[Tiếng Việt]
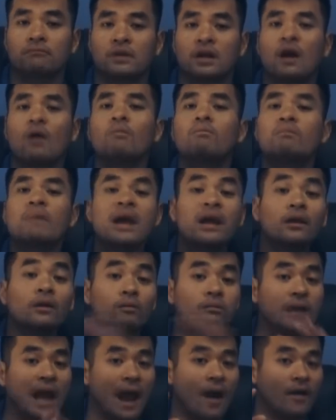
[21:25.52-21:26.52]
không biết lúc
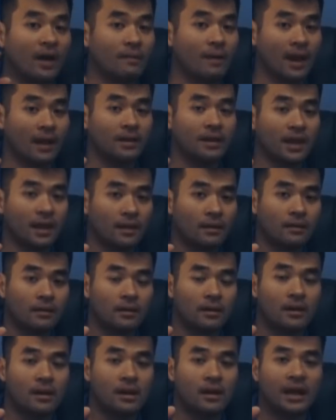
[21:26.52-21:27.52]
nào các bạn nha
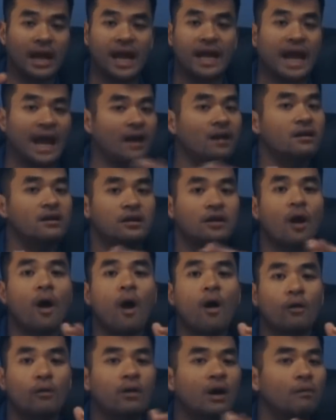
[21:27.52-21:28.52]
ngay cả người
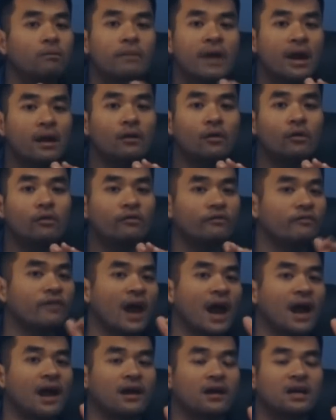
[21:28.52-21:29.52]
con cũng không biết luôn
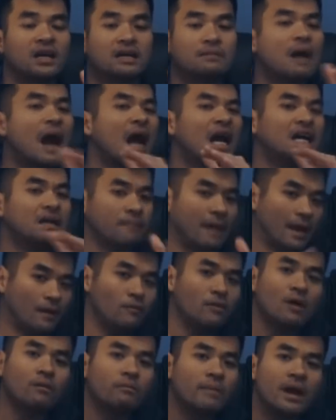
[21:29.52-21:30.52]
và người ba người mẹ
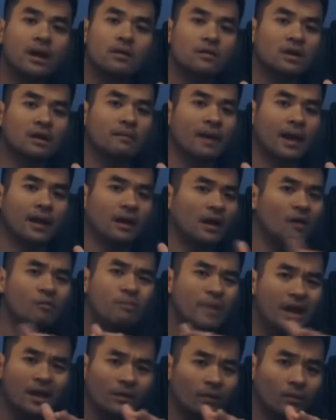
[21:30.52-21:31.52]
cũng không biết luôn các bạn không
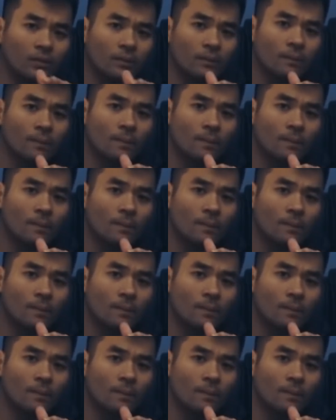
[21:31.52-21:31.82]
biết luôn